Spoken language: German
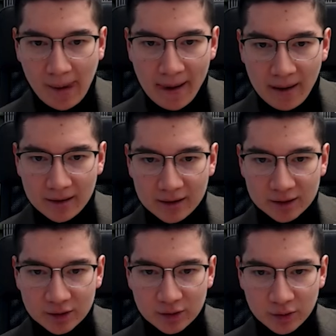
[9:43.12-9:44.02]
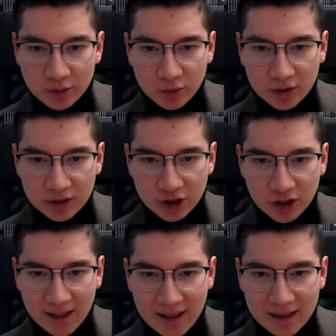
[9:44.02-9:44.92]
äh, zur
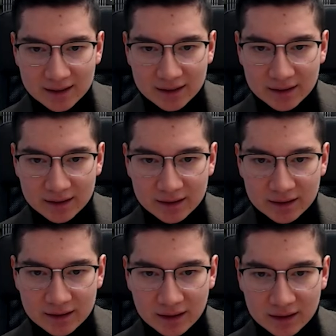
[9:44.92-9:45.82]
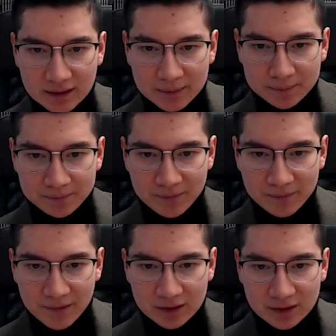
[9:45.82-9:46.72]
Straße hin, ähm,
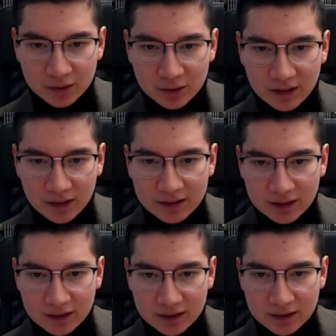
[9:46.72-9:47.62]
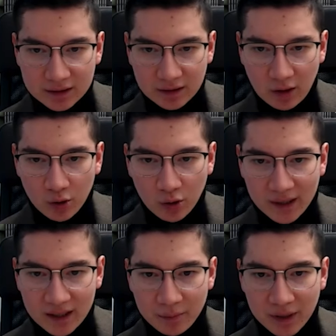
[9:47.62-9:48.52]
also in der Innenstadt, auch
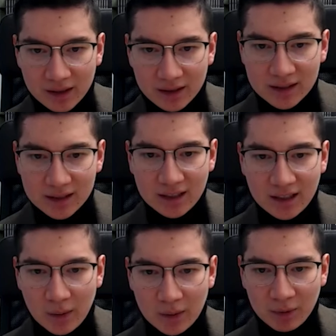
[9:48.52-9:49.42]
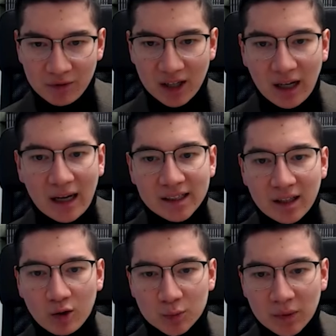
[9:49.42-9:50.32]
nochmal hinpacken. Aber mir war eigentlich
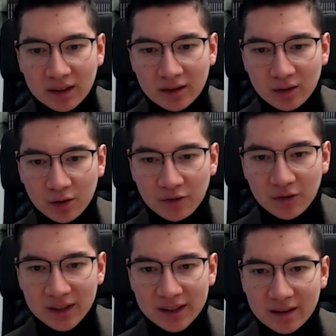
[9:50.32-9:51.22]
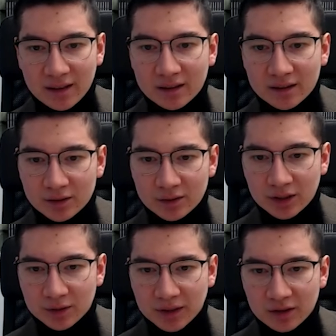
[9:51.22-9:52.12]
der Ausblick dann doch wichtiger, so
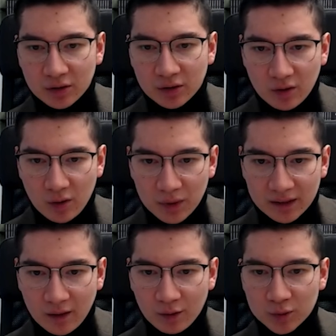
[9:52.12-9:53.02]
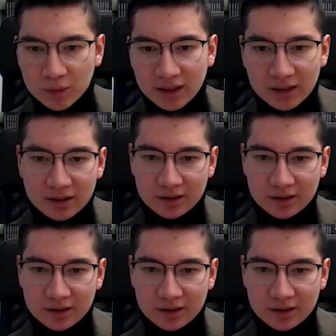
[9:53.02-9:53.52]
dass man so kompletten Ausblick